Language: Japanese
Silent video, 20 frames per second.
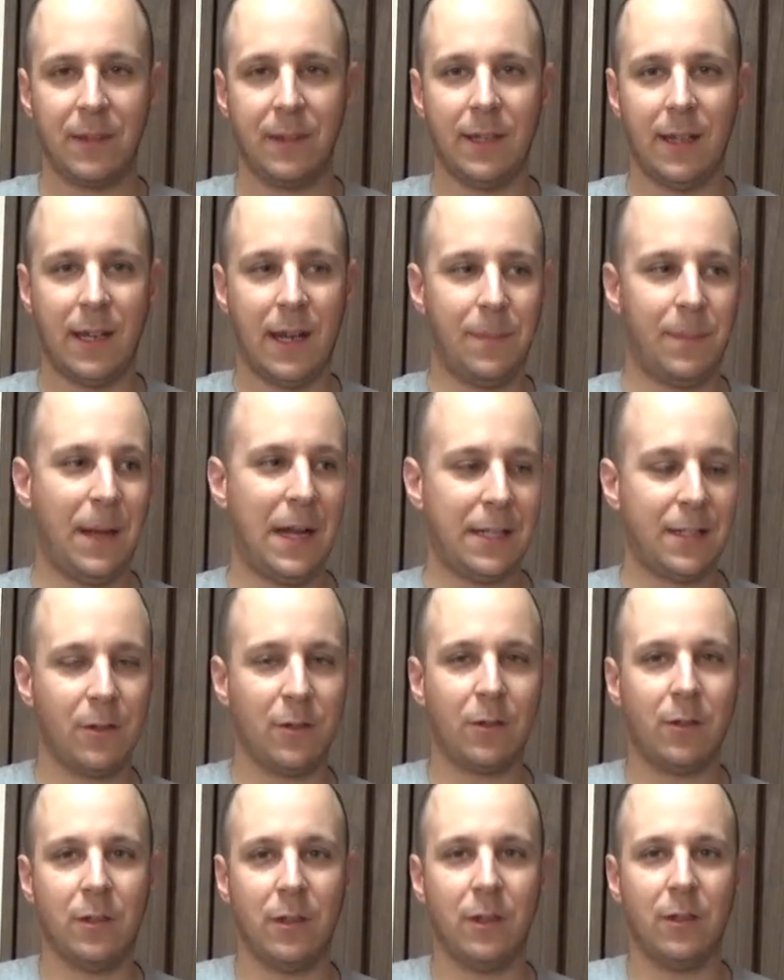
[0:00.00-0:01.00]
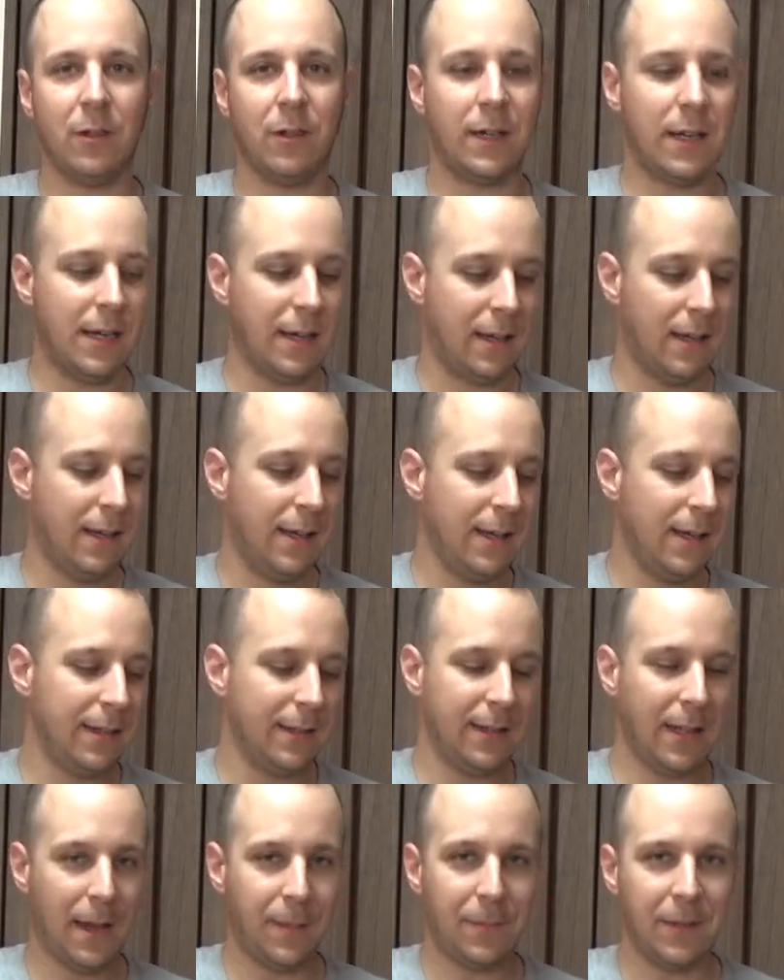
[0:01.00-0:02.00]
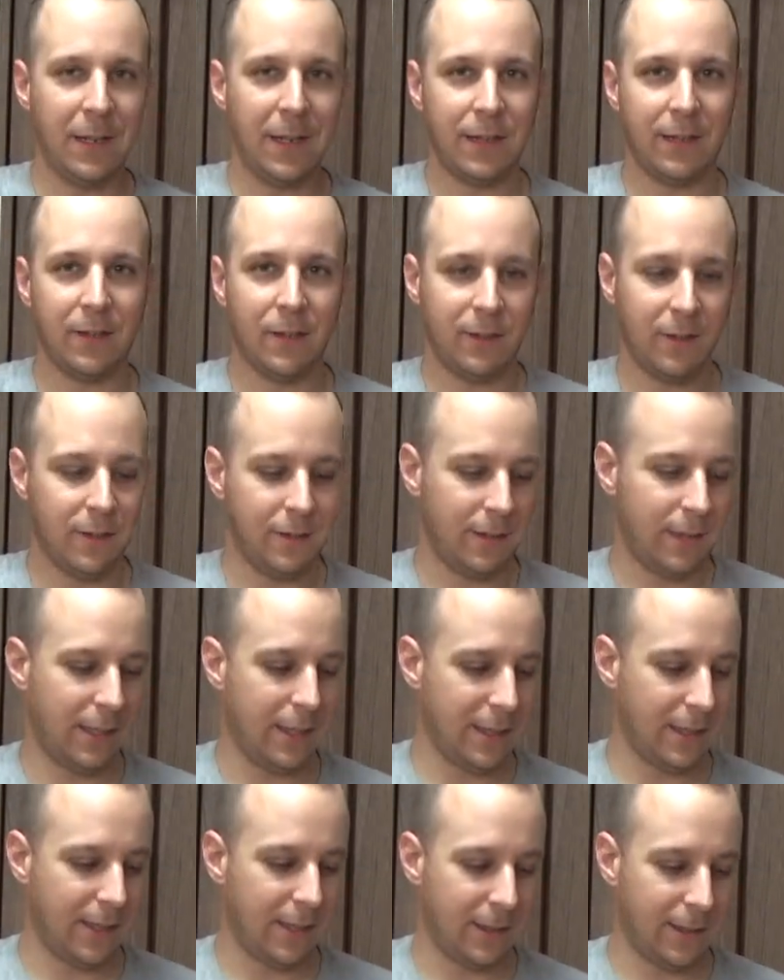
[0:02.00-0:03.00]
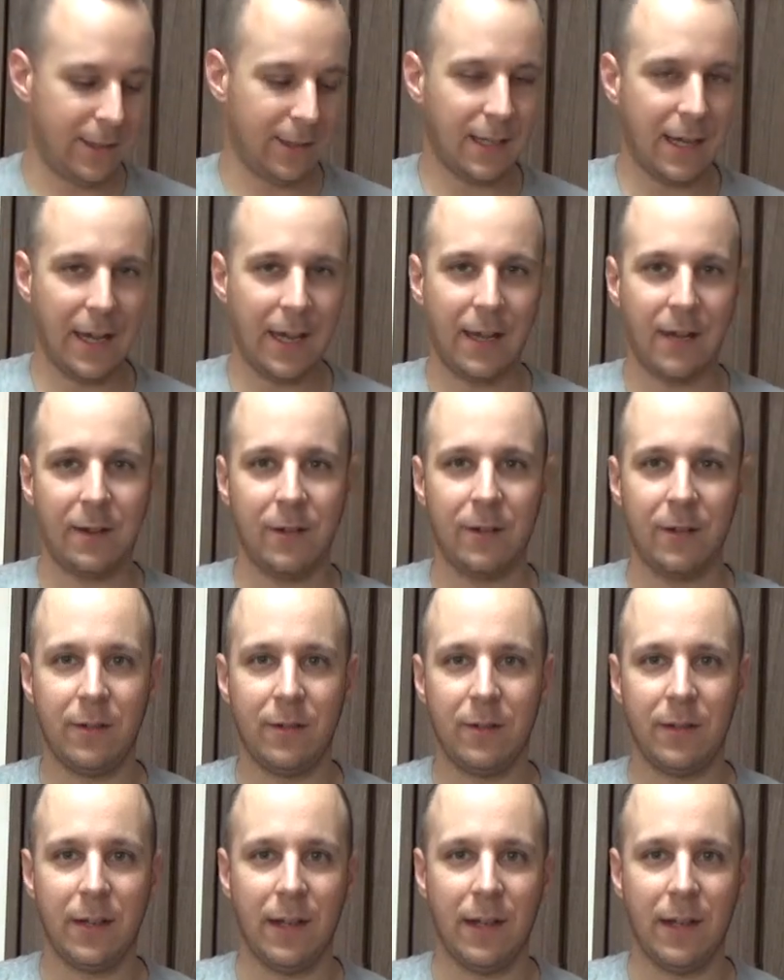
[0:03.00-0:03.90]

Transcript: 何かパソコンとかタブレットと何か使える